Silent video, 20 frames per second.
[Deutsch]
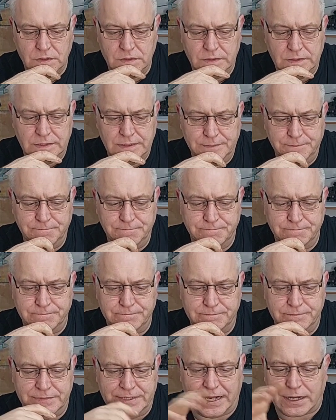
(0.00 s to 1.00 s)

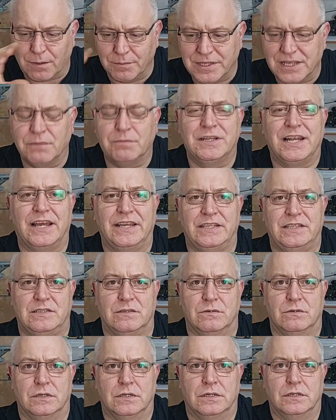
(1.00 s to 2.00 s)
Ähm, da komme ich aber gleich
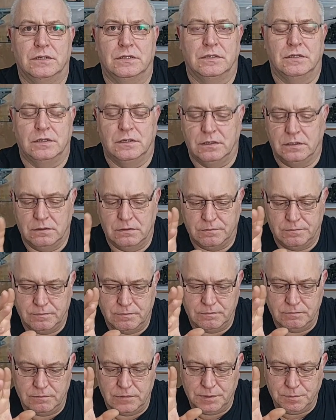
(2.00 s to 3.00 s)
zu.
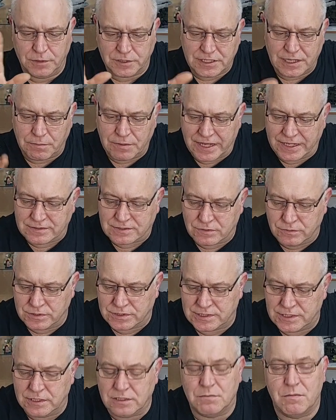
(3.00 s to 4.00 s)
Ich möchte aber ganz
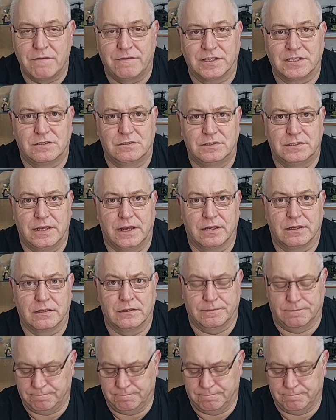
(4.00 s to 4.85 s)
kurz hier nochmal was zu sagen.